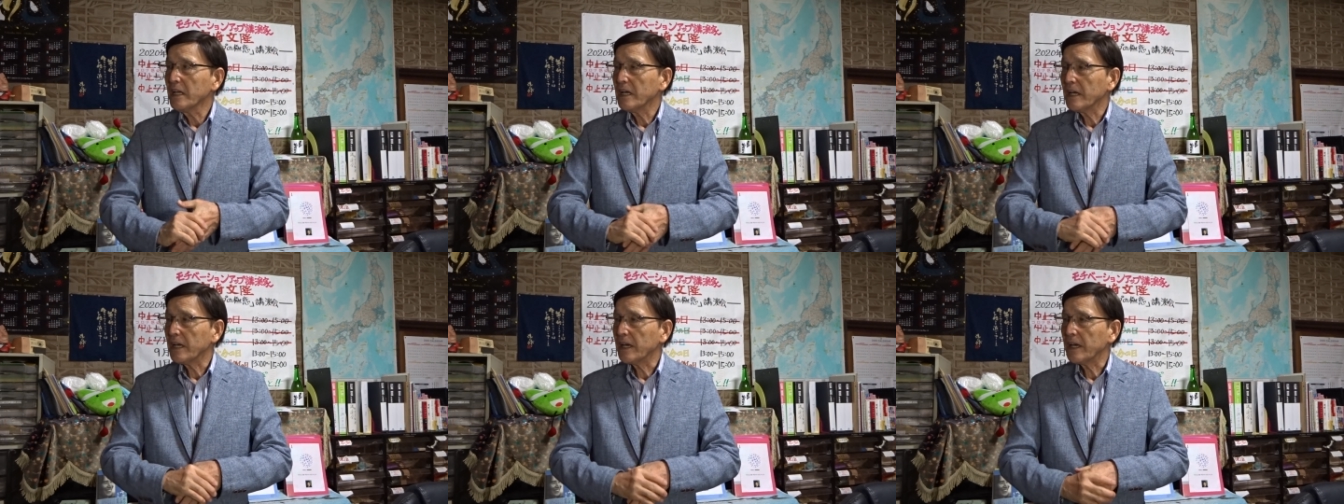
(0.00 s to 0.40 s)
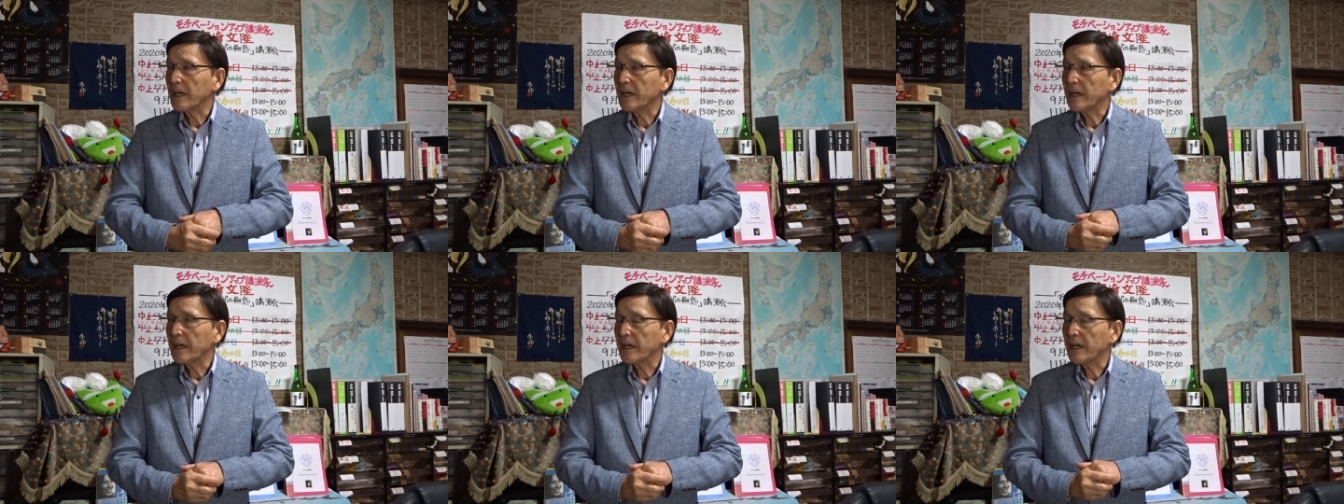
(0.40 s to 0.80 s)

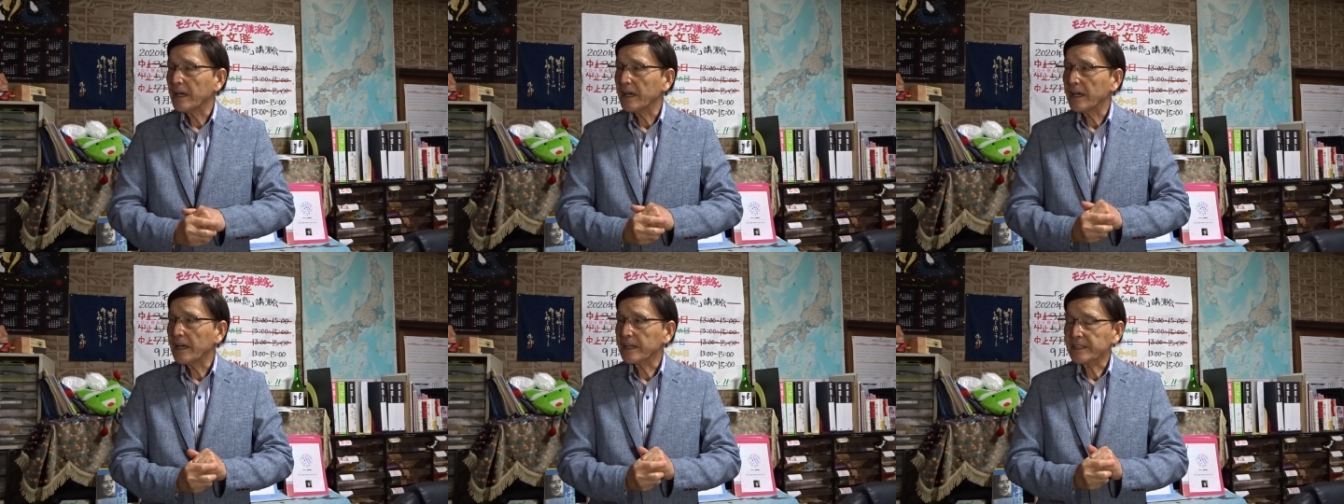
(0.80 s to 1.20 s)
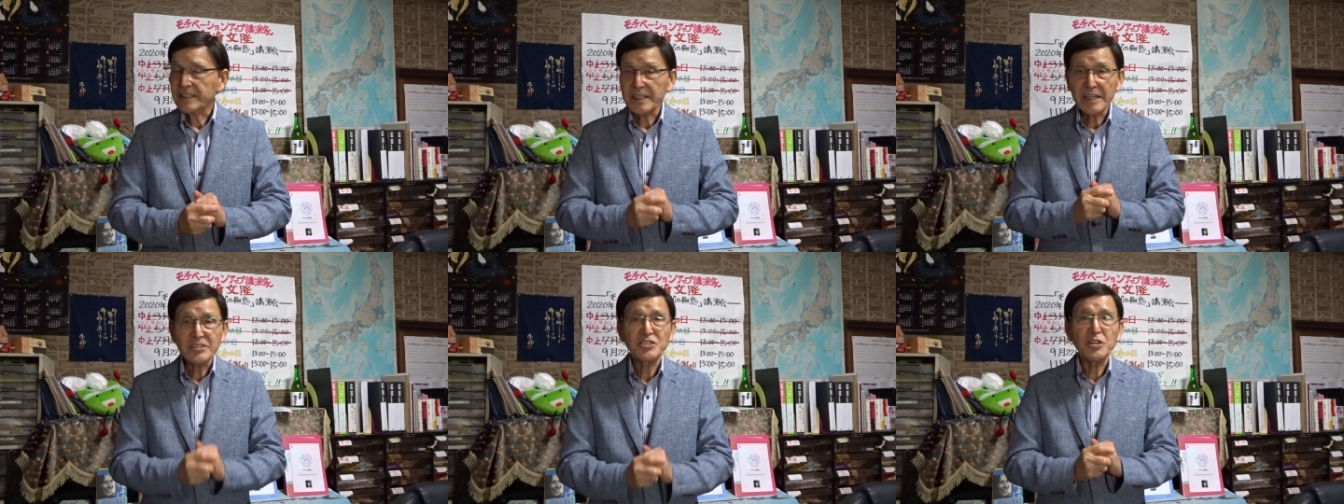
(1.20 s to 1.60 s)

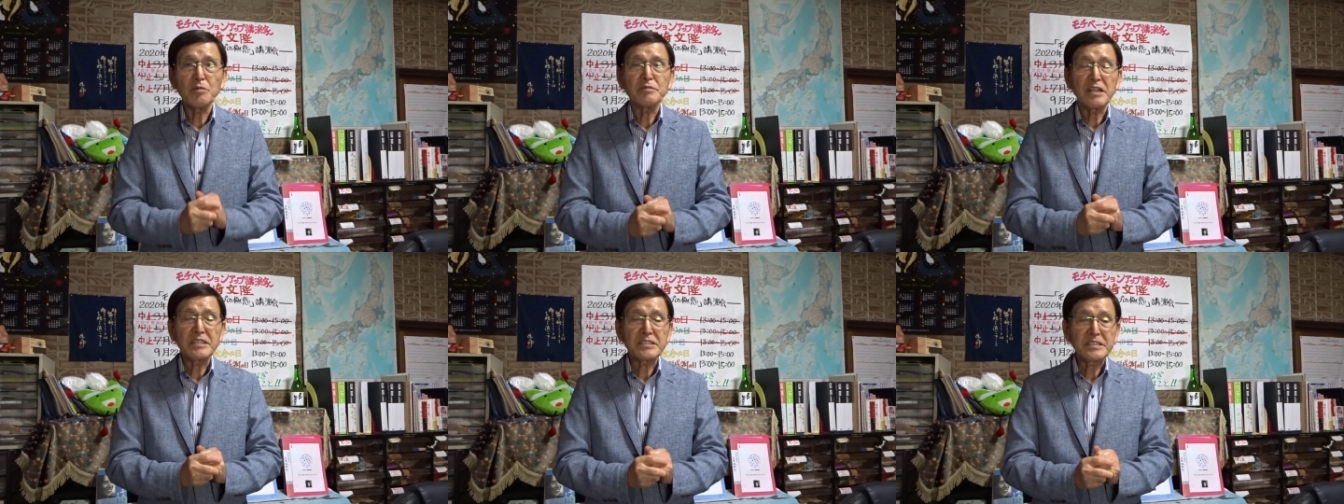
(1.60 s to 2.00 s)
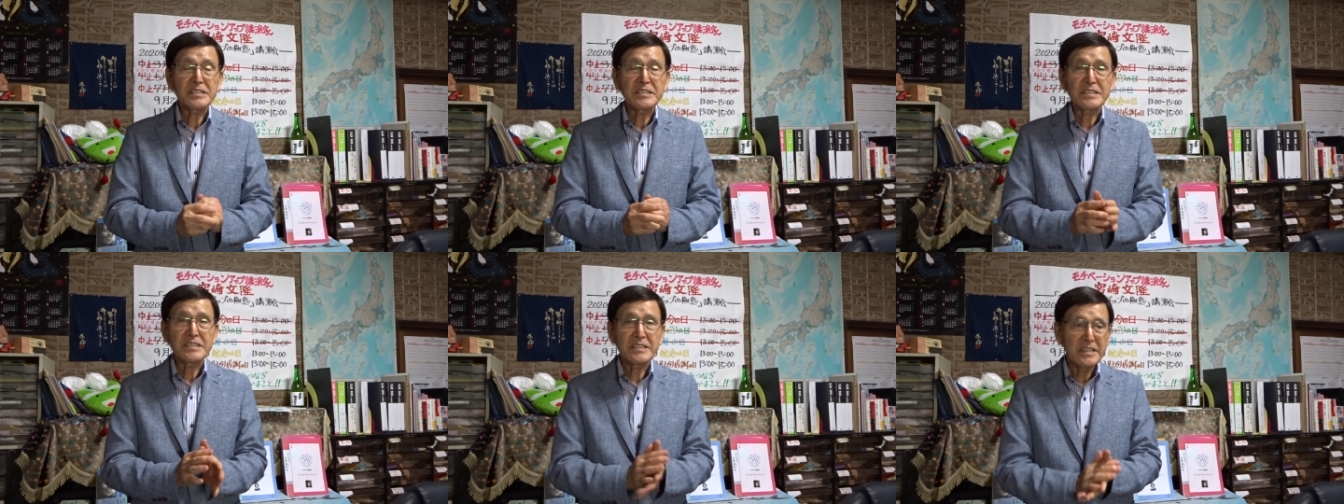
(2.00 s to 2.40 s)
えー、月曜日で
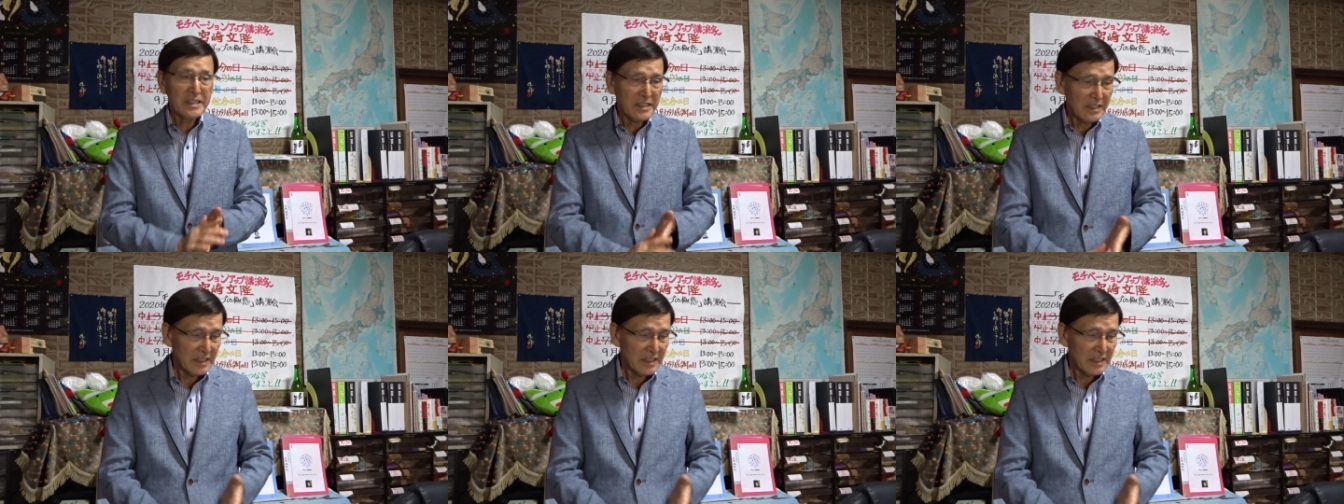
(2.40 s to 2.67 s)
す、